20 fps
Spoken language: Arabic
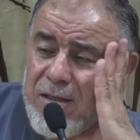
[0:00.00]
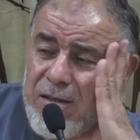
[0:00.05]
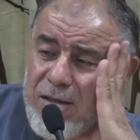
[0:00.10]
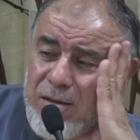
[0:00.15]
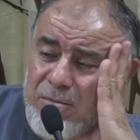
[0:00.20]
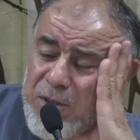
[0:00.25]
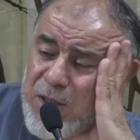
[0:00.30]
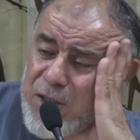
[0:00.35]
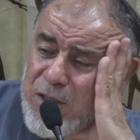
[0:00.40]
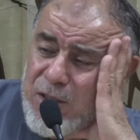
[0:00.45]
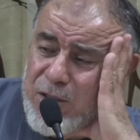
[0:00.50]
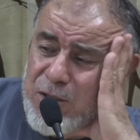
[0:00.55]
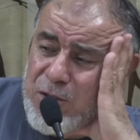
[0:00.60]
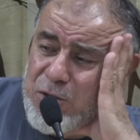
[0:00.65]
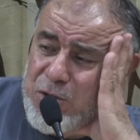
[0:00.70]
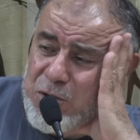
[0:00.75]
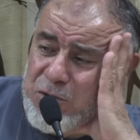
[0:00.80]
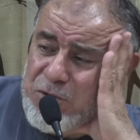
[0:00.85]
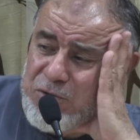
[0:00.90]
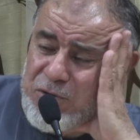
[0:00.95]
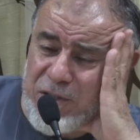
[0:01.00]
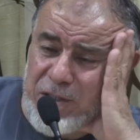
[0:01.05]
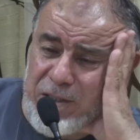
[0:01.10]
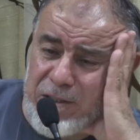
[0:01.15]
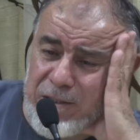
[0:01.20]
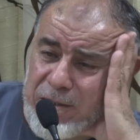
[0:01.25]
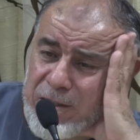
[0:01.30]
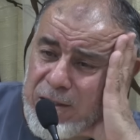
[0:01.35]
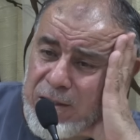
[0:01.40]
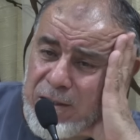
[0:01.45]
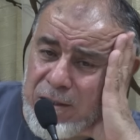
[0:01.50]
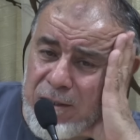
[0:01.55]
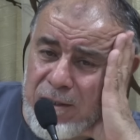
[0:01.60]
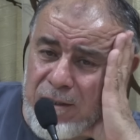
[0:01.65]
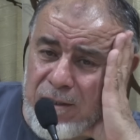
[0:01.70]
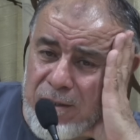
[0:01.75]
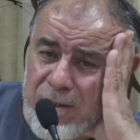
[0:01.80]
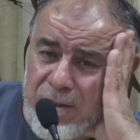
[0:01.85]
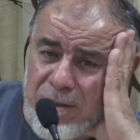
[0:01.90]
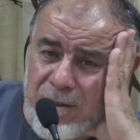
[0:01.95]
منين انا نشوف
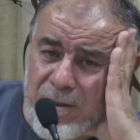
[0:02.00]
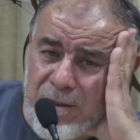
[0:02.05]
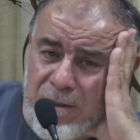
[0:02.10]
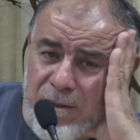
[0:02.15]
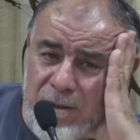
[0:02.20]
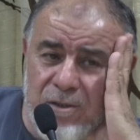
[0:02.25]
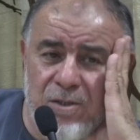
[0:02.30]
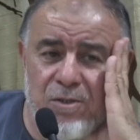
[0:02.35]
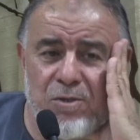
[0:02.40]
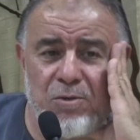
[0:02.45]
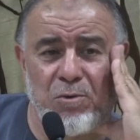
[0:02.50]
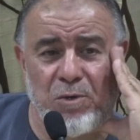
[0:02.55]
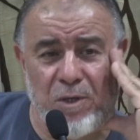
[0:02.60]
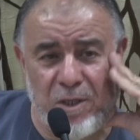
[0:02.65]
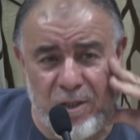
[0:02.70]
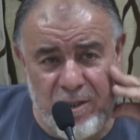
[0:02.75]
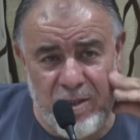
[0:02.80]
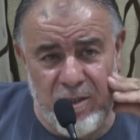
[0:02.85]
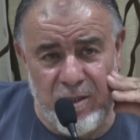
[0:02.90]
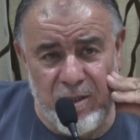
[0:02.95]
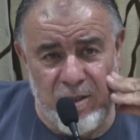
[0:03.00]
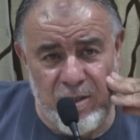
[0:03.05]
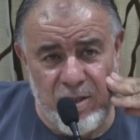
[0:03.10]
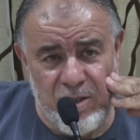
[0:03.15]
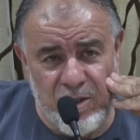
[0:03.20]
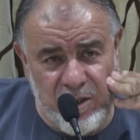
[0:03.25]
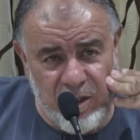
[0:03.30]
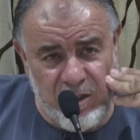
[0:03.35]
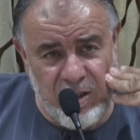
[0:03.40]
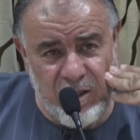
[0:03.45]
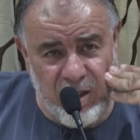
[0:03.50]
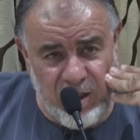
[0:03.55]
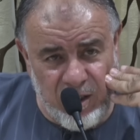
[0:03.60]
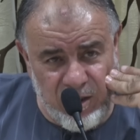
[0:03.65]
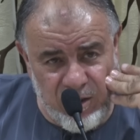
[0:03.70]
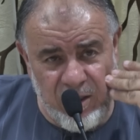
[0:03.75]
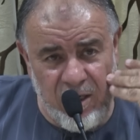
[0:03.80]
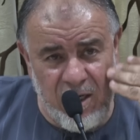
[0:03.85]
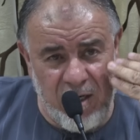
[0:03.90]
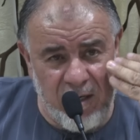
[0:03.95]
صورة شيخ
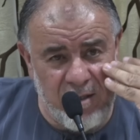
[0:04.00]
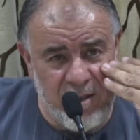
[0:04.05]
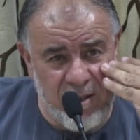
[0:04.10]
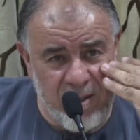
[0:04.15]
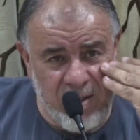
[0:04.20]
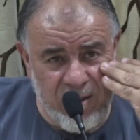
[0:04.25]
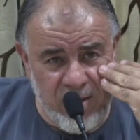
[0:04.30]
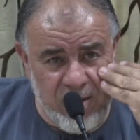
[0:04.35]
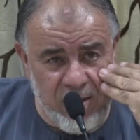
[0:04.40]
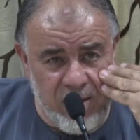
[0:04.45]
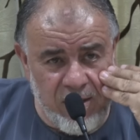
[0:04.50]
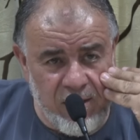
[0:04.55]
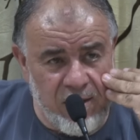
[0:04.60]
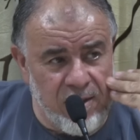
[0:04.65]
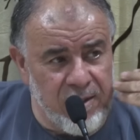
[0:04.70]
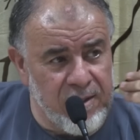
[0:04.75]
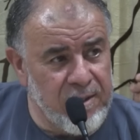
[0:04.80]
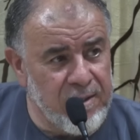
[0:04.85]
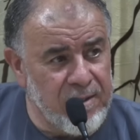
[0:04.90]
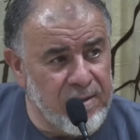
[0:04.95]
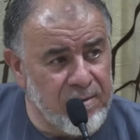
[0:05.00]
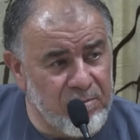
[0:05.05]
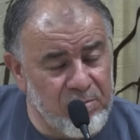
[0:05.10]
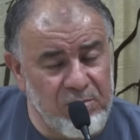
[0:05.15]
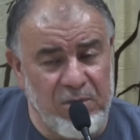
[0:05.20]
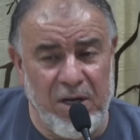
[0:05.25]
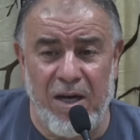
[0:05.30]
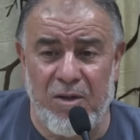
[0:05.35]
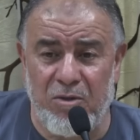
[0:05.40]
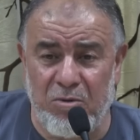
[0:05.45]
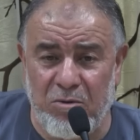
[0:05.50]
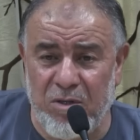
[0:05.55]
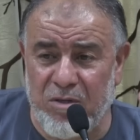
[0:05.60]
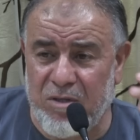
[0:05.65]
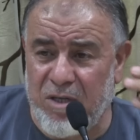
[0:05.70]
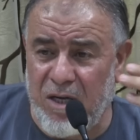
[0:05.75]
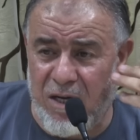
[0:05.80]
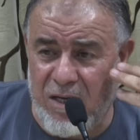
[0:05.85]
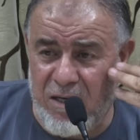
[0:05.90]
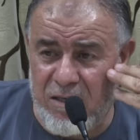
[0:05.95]
الازهر مع ذوك
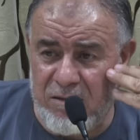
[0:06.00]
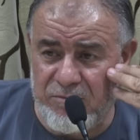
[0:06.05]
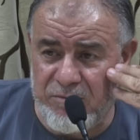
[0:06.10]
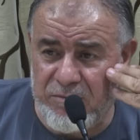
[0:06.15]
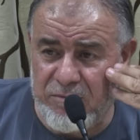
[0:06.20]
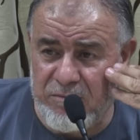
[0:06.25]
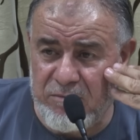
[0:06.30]
تاع